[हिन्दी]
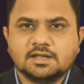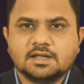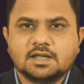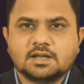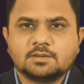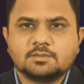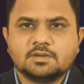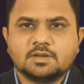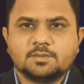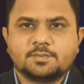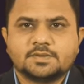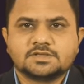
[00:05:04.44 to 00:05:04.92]

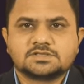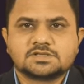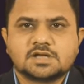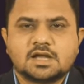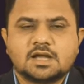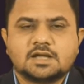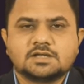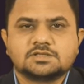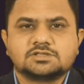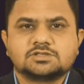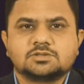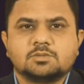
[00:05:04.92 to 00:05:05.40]
नगर में
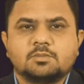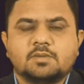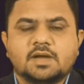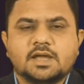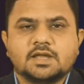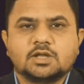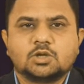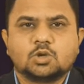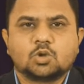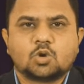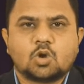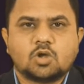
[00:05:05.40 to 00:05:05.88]
50
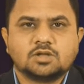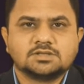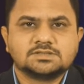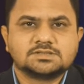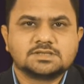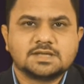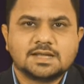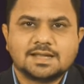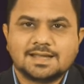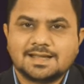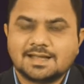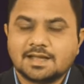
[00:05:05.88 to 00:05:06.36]
माइक्रोन
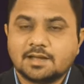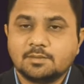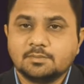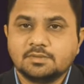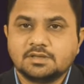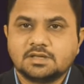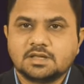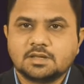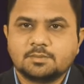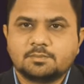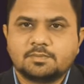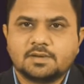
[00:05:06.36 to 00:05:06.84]
से
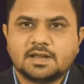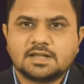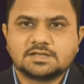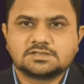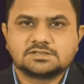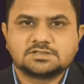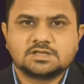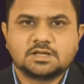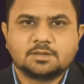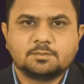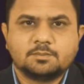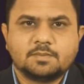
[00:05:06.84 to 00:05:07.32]
कम के
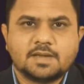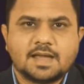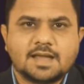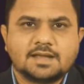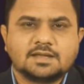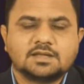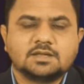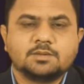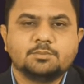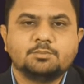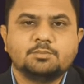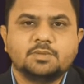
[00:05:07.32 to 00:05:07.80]
प्लास्टिक
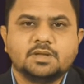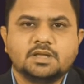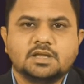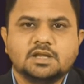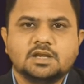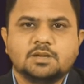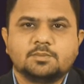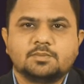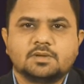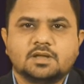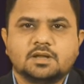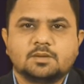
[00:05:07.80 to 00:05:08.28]
बैग की
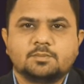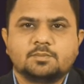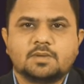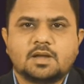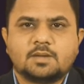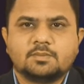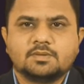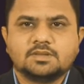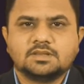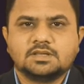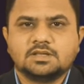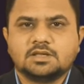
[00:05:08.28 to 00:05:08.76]
बिक्री पर
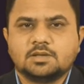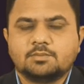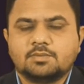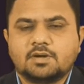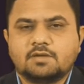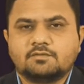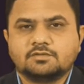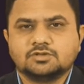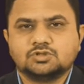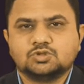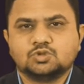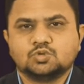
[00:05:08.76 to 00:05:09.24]
पाबंदी के
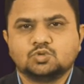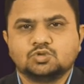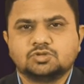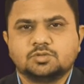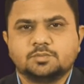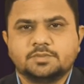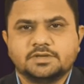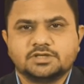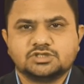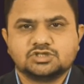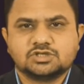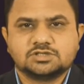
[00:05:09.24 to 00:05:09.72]

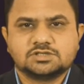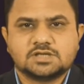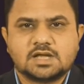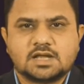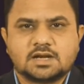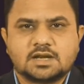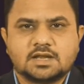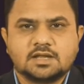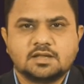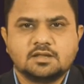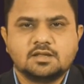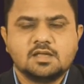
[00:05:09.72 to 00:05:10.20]
बावजूद बेचे
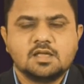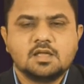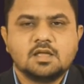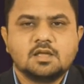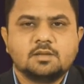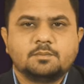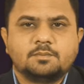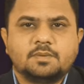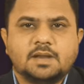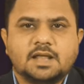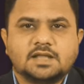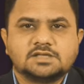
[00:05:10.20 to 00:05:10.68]
जा रहे
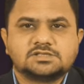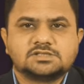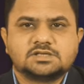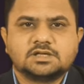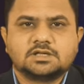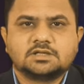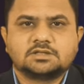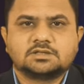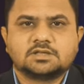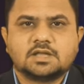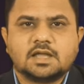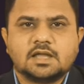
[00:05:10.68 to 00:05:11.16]

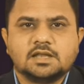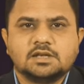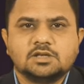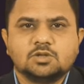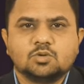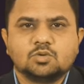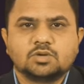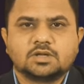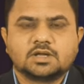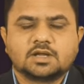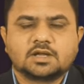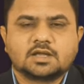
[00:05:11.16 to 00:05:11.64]
प्लास्टिक
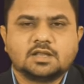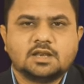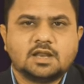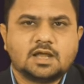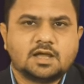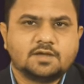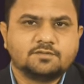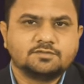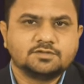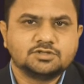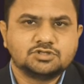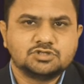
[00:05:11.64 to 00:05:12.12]
थैलियों के
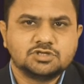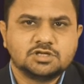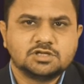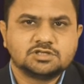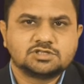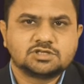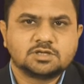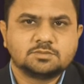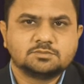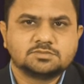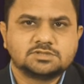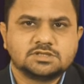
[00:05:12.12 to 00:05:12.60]
खिलाफ
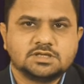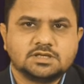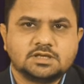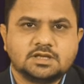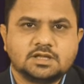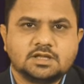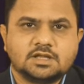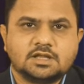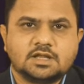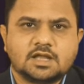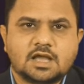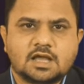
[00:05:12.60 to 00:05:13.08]
जीएचएमसी
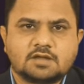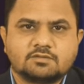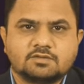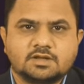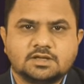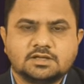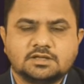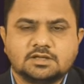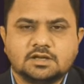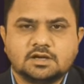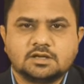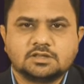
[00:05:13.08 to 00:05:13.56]
ने
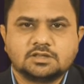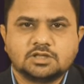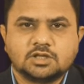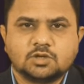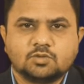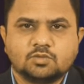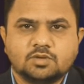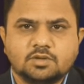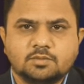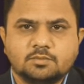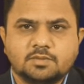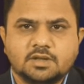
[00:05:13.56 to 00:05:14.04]
कार्रवाई करते हुए